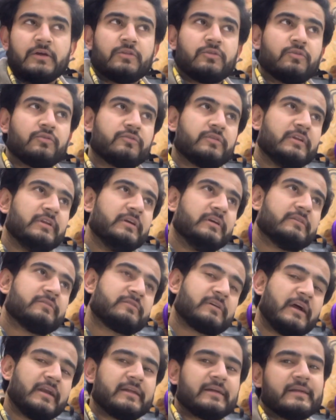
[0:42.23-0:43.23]
तो चलिए
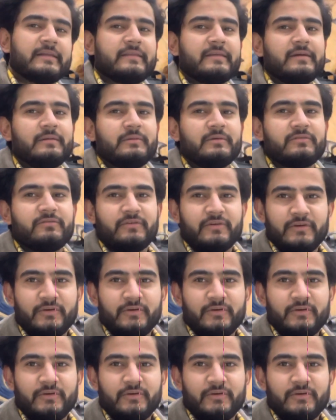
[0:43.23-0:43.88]
स्टार्ट करते हैं हम इस